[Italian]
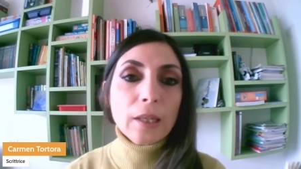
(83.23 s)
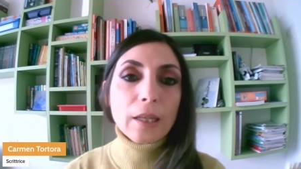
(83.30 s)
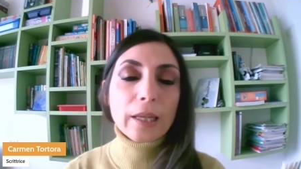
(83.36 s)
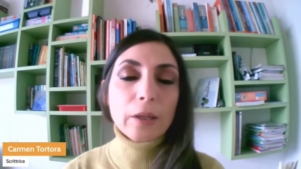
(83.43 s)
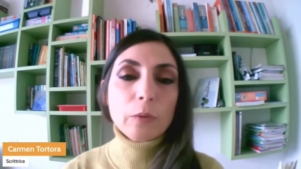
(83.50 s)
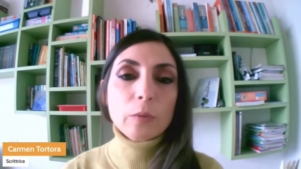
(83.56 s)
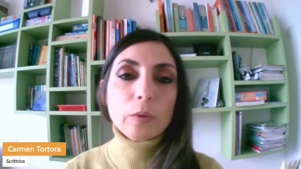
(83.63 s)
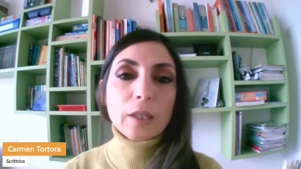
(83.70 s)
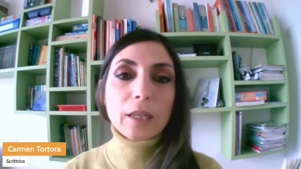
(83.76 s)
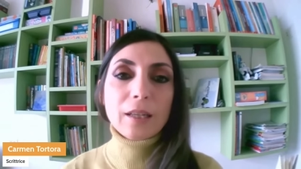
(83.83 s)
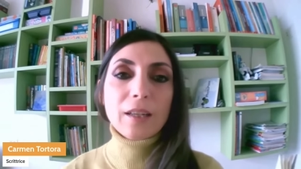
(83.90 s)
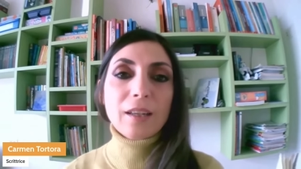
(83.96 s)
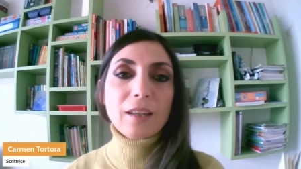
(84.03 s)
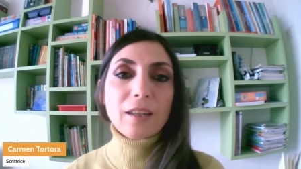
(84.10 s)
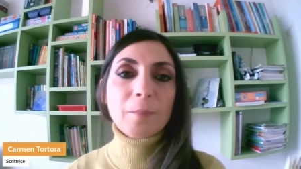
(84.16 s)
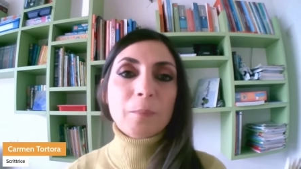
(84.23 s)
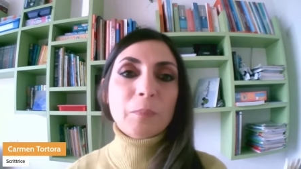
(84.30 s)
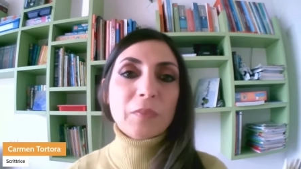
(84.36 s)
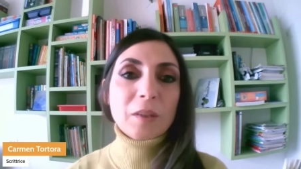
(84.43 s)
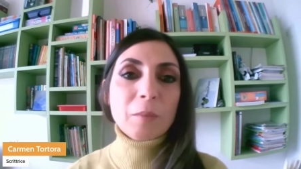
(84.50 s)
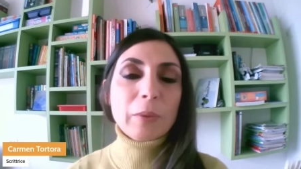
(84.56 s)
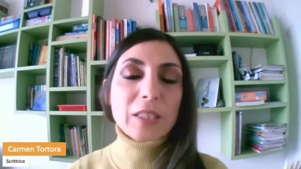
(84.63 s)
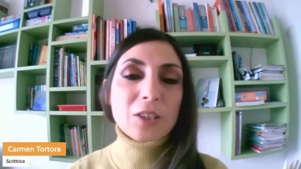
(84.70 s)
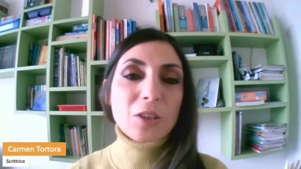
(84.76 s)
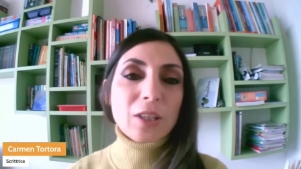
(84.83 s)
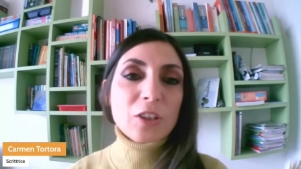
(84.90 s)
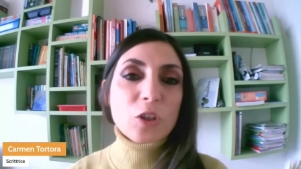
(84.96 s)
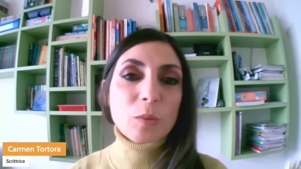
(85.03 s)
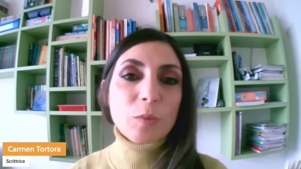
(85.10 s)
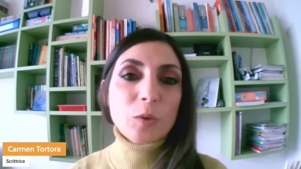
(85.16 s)
è una, un
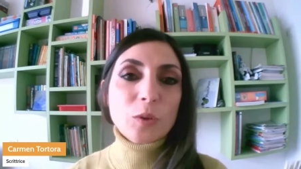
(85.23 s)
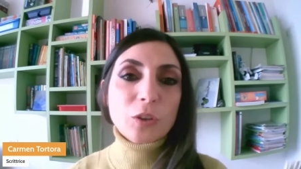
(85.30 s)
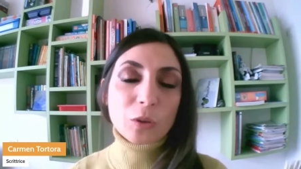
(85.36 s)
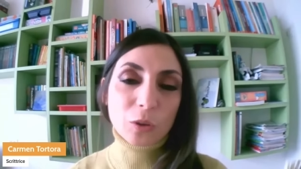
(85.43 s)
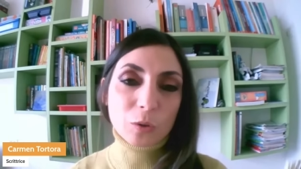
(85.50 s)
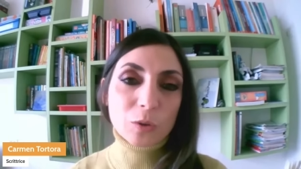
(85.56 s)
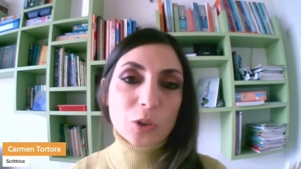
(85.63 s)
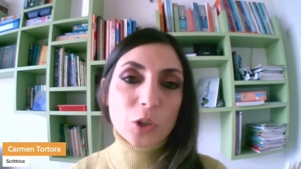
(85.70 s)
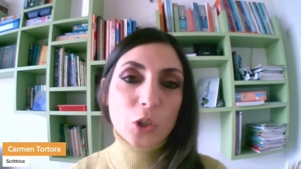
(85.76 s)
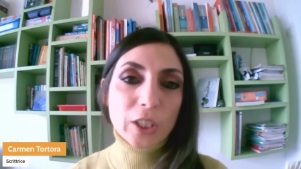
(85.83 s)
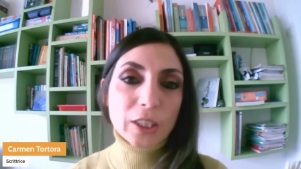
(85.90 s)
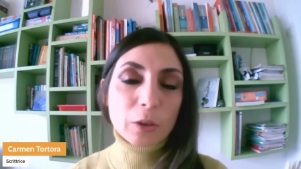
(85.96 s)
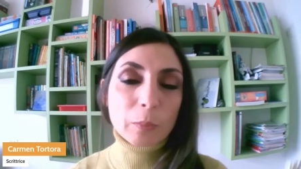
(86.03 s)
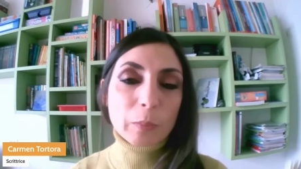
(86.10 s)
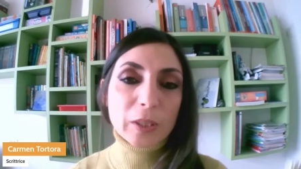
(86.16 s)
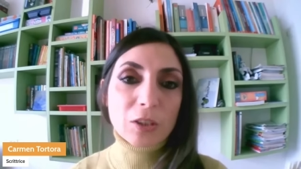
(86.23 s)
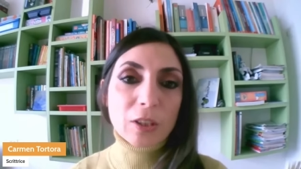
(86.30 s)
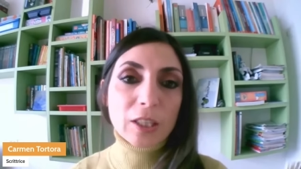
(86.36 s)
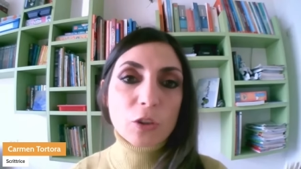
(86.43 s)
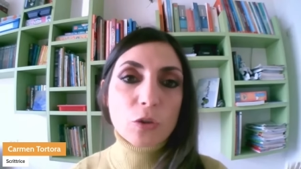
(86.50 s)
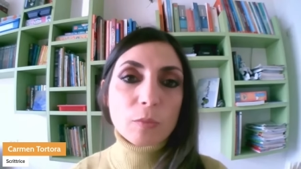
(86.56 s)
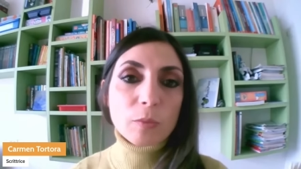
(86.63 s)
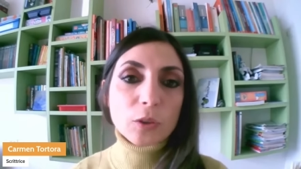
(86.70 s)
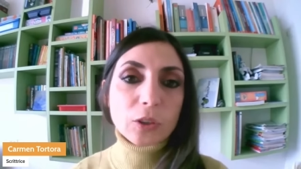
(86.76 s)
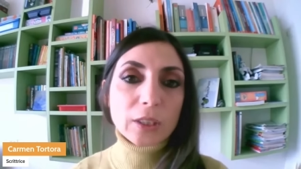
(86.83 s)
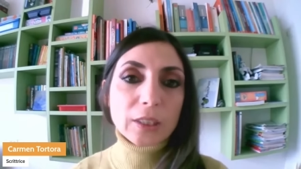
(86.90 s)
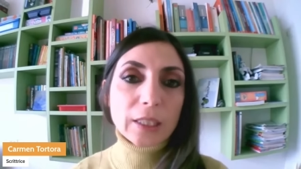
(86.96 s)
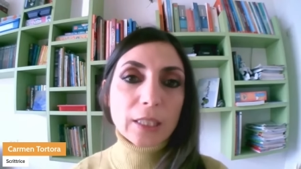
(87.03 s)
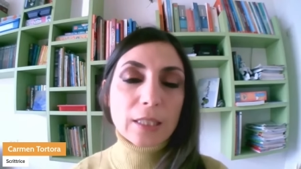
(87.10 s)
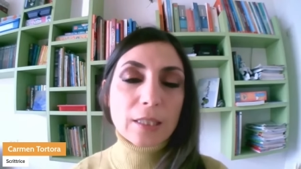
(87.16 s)
personaggio molto, lo conoscerete, un personaggio molto
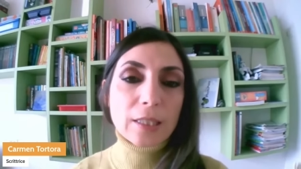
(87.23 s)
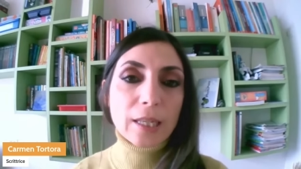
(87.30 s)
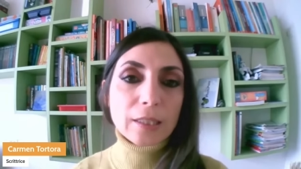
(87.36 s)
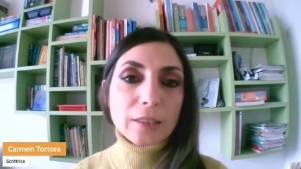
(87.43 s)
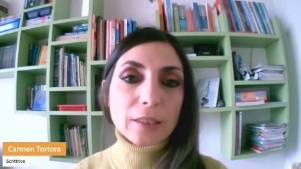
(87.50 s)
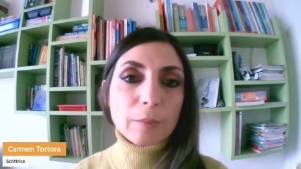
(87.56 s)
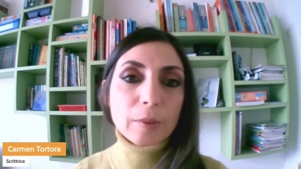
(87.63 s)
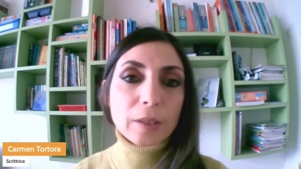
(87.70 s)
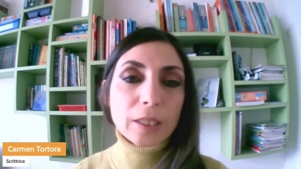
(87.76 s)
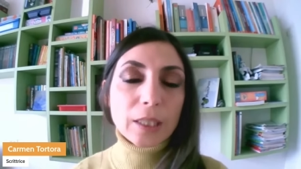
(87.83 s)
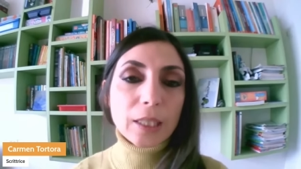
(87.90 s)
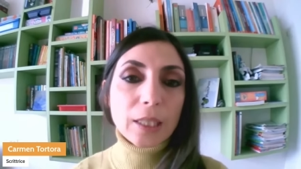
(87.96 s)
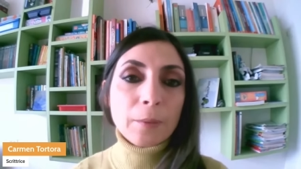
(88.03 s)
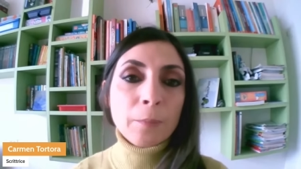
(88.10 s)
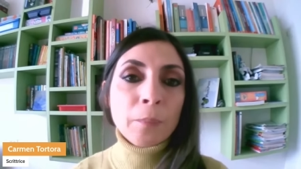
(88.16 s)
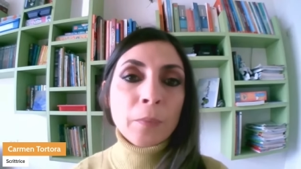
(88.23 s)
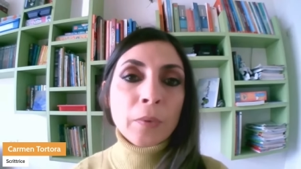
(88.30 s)
interessante perché